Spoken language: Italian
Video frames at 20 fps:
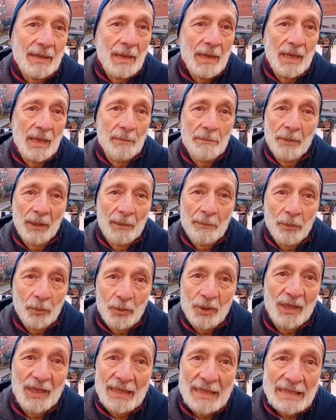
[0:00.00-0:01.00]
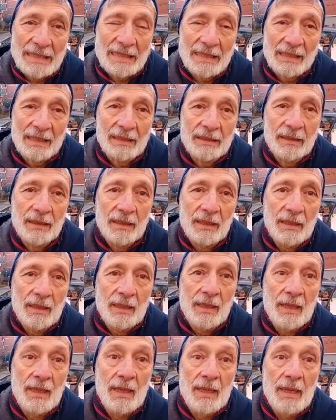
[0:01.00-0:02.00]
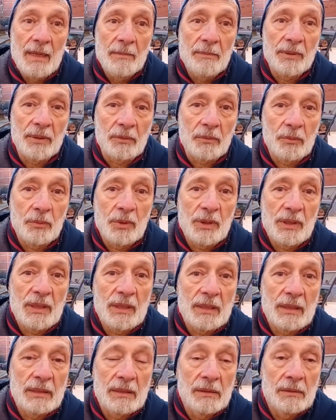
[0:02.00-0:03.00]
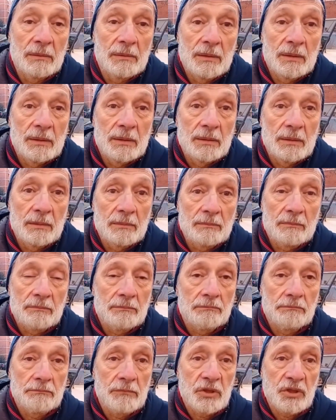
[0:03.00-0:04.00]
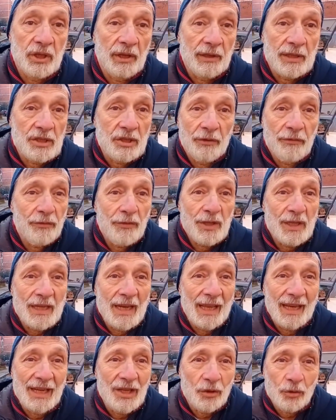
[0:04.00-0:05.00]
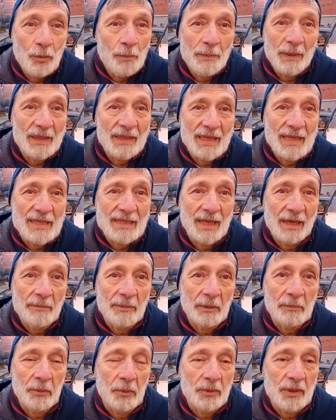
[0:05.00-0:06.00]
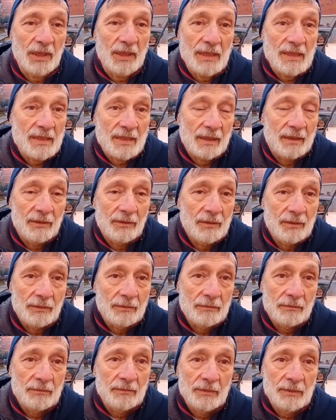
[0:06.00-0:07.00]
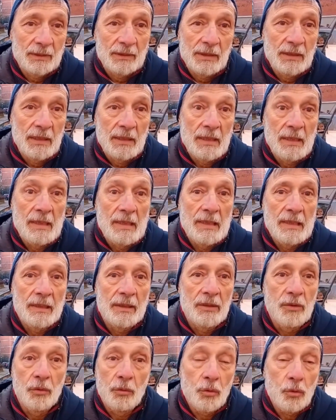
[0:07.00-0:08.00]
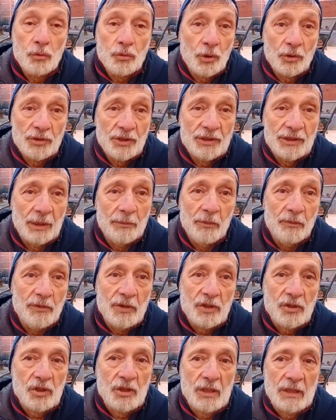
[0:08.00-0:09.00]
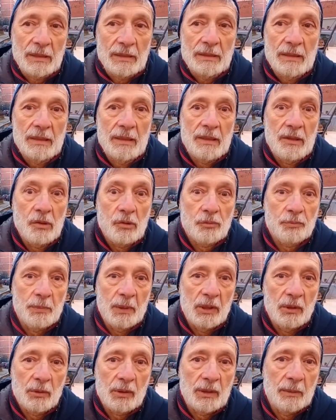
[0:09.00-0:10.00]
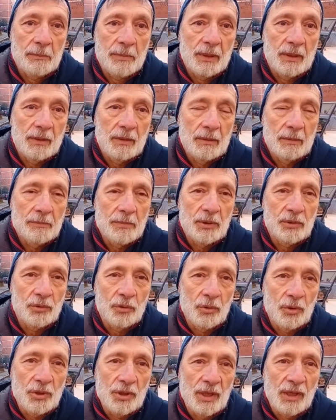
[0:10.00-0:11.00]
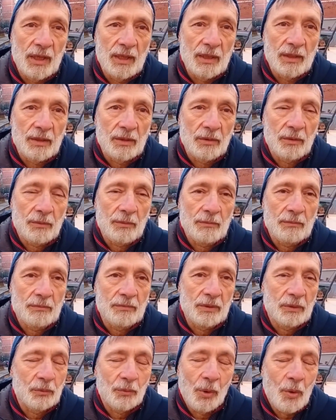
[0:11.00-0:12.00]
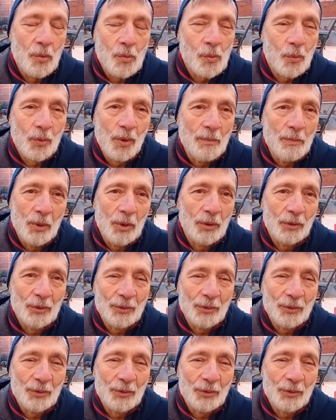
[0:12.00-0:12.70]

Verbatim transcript: e prepotenza. Per cui c'è, c'è fine all'incompetenza e alla prepotenza, no? No, Non so se siamo vicini. Io spero che però bisogna in qualunque modo